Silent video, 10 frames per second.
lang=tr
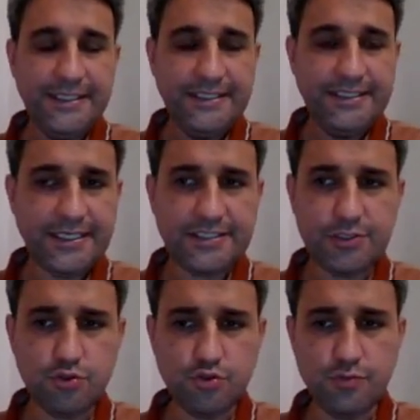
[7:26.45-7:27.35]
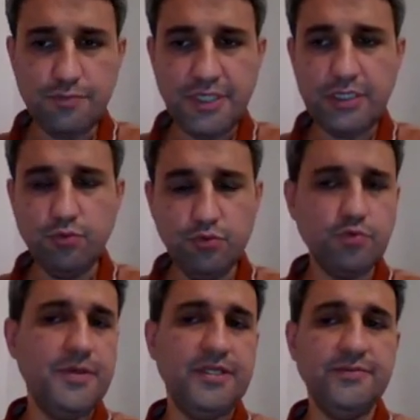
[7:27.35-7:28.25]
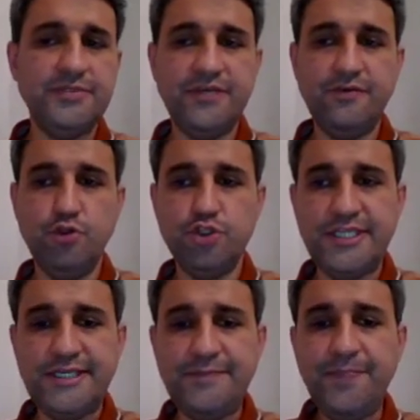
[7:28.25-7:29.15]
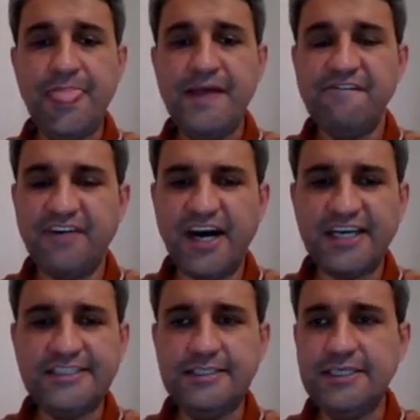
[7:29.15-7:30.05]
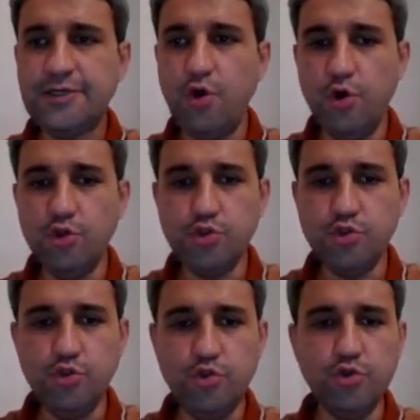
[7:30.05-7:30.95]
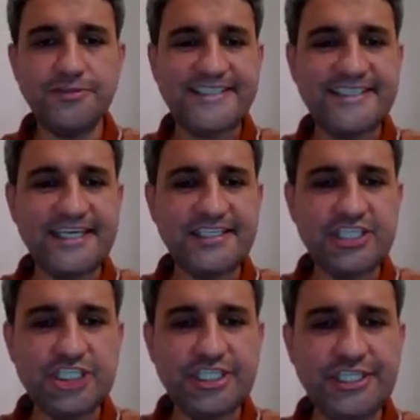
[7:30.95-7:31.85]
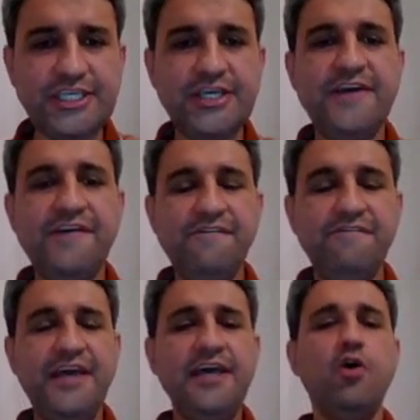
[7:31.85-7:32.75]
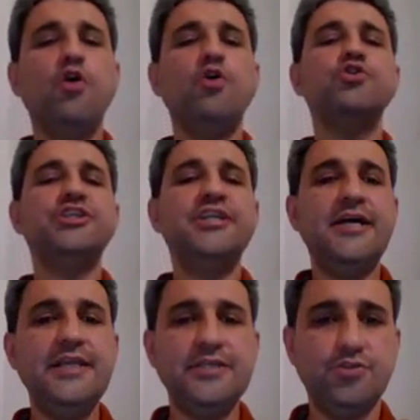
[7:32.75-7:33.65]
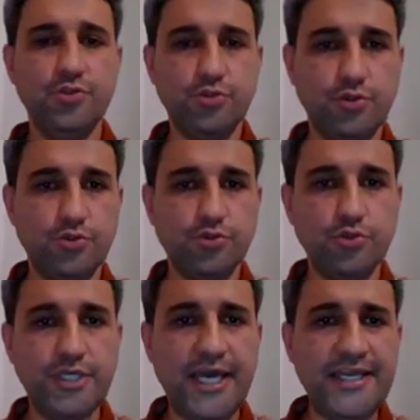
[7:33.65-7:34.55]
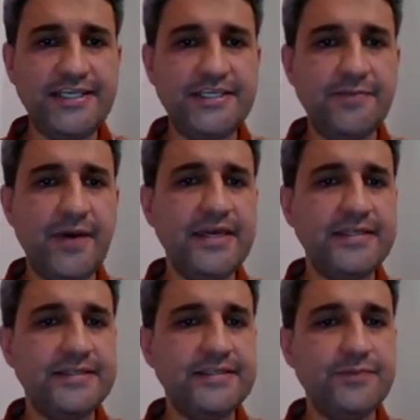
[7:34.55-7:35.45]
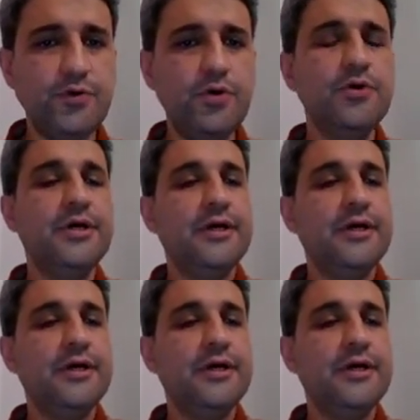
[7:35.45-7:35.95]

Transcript: Yaratıcı düşünmede unutmayalım sevgili hocalarım, farklılık, özgünlük, sıra dışılık ve orijinallik söz konusudur. Yani kime aittir bu?